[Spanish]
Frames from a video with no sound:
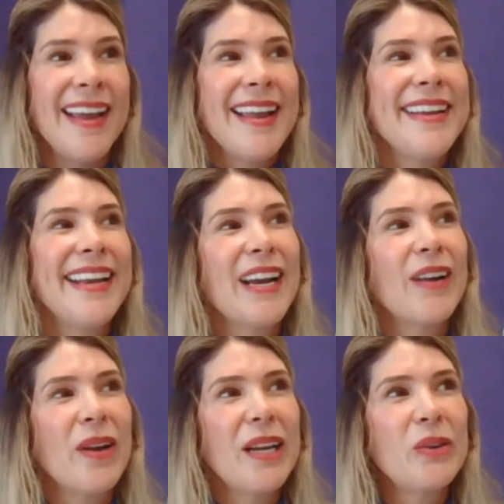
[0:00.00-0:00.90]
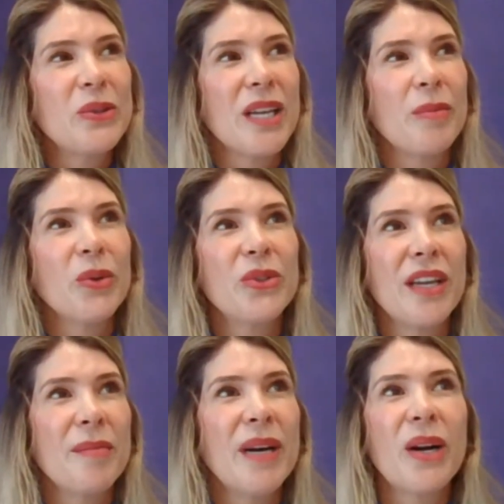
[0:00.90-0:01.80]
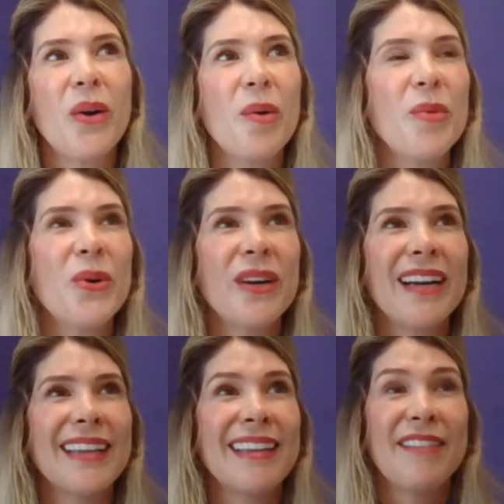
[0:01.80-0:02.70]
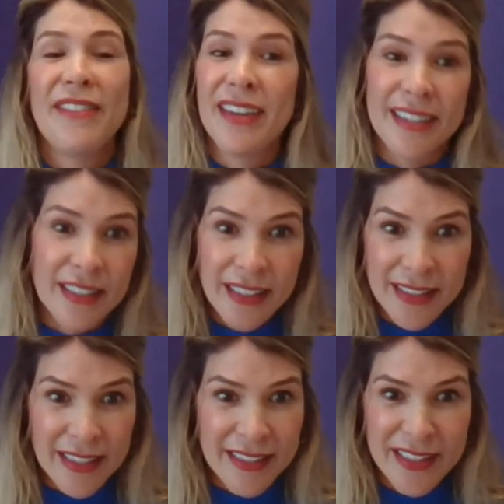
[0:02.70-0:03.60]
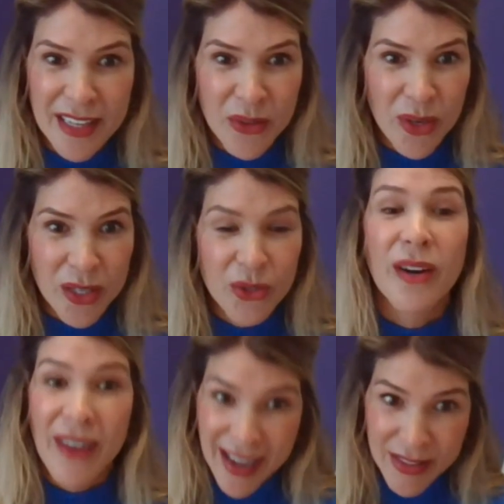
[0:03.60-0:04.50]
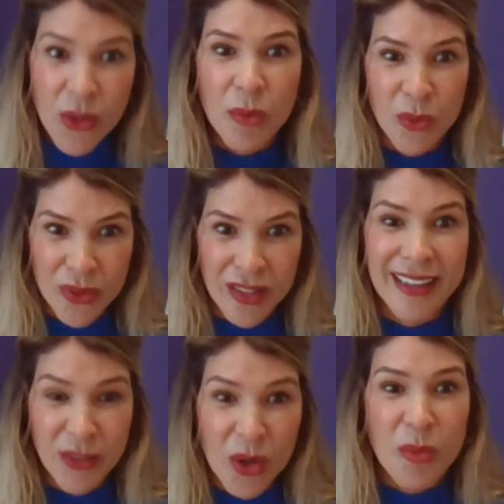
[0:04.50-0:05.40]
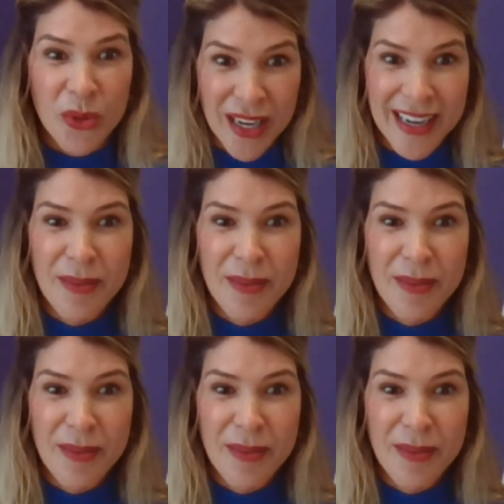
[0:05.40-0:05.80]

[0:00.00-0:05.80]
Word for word: y en la cual escuchamos temas como qué tan felices se están sintiendo ellos trabajando dentro de Mondelez